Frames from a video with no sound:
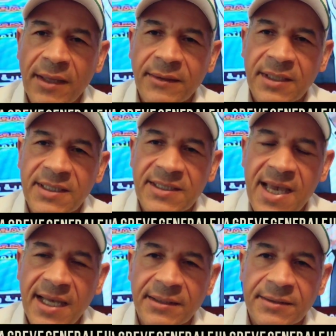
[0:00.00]
أن
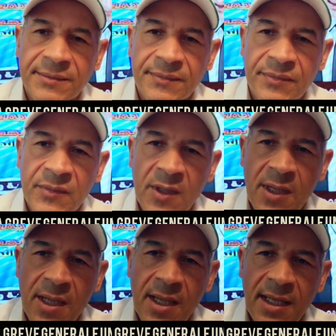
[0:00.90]
تتصاعد
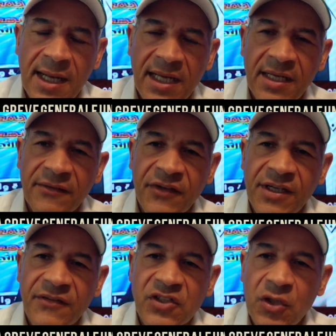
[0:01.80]
لكن في
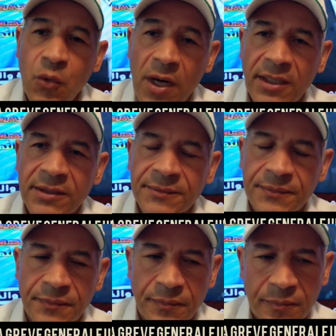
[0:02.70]
نفس الوقت
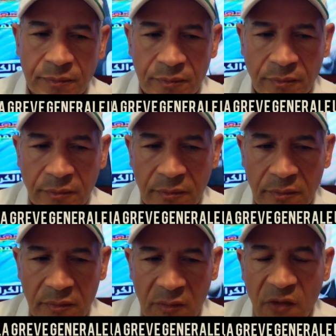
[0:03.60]

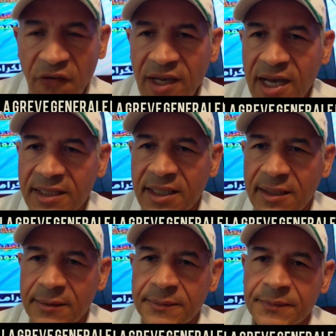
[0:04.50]
في خطر
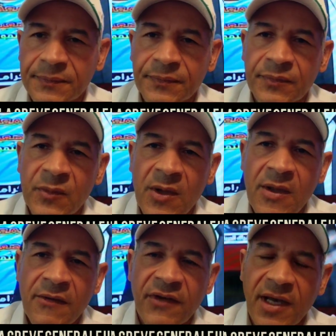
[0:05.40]

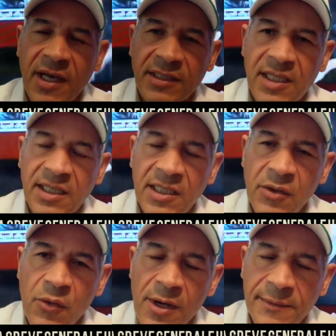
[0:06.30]
في خطر اللي
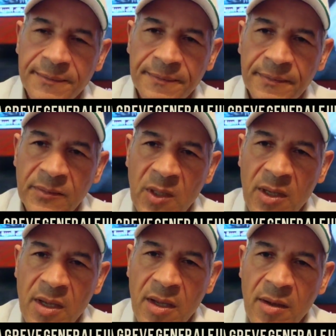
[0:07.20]
هو
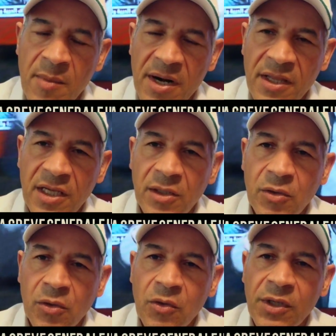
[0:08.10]
مرض
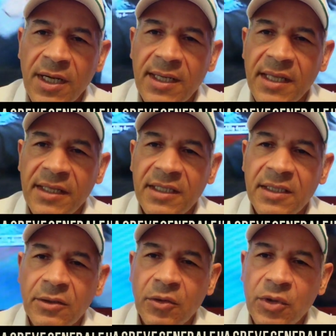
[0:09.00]
الكورونا الذين
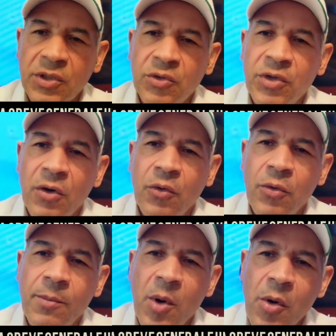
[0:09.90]
يريدونه
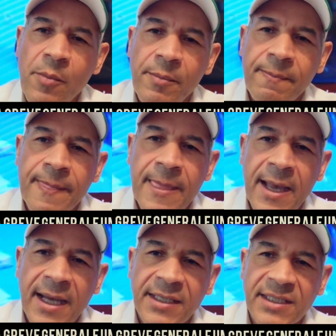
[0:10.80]
هم هم
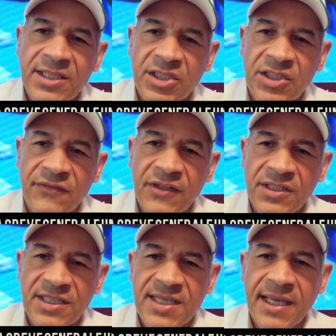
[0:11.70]
أن ينتشر في
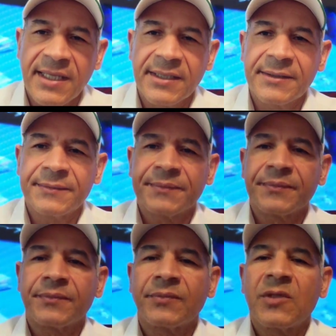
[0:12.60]
الجزائر
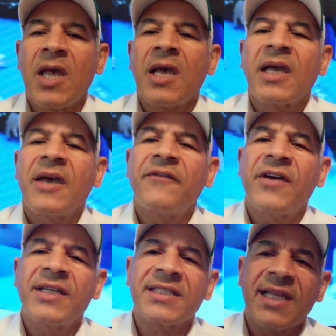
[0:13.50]
كيف
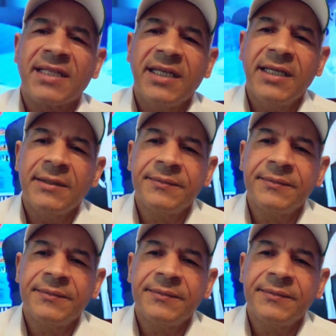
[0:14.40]
نستطيع